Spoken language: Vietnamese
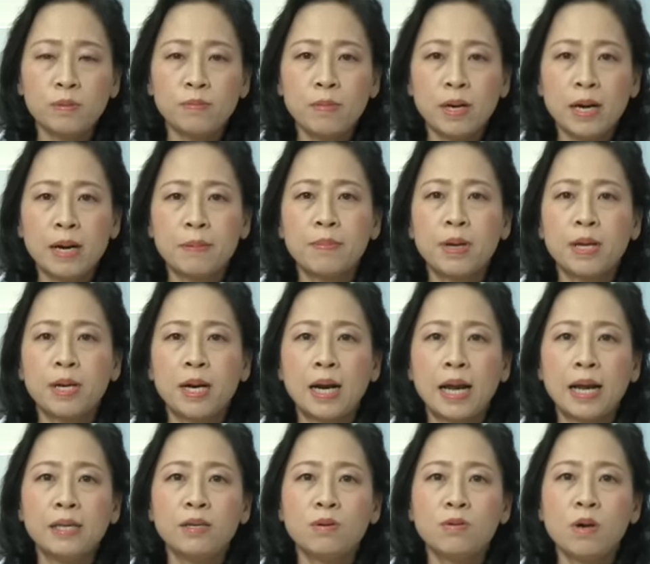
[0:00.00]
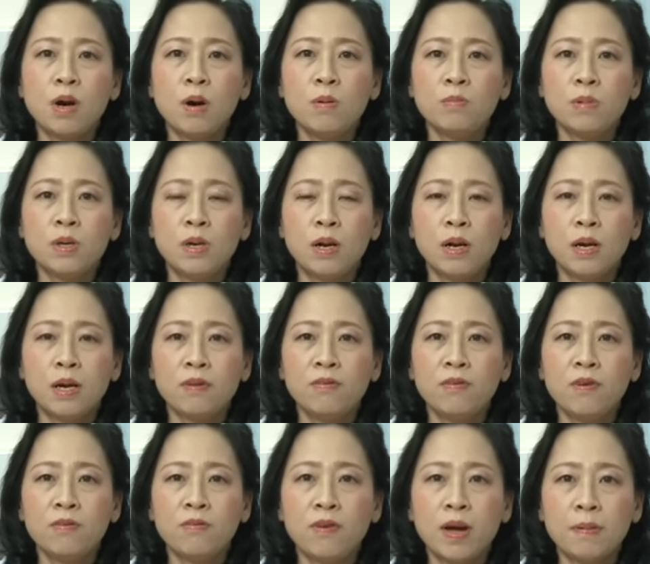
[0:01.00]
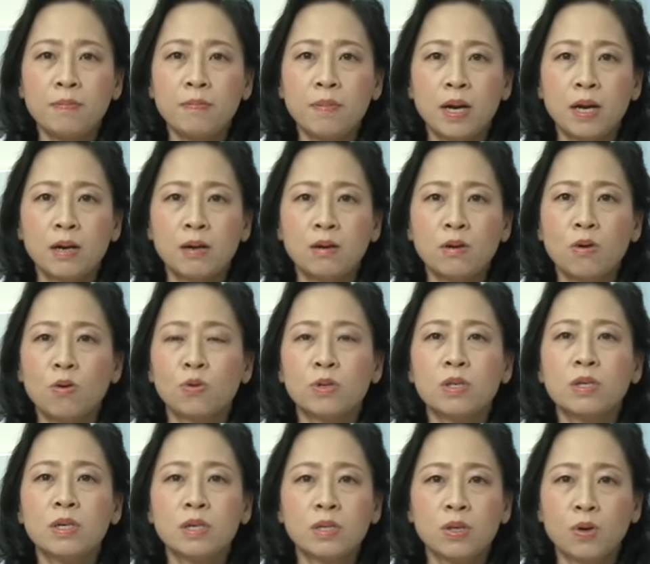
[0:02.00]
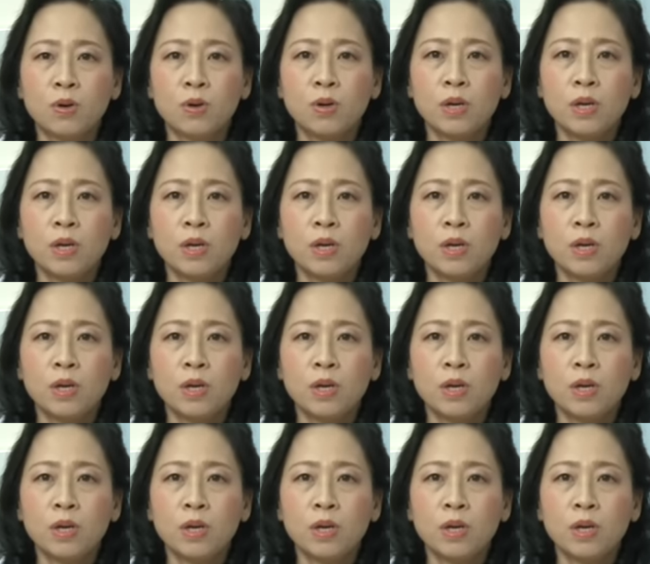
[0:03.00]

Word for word: mà đặc biệt là lá trầu không thì đó là cái phương pháp mà nó cổ xưa rồi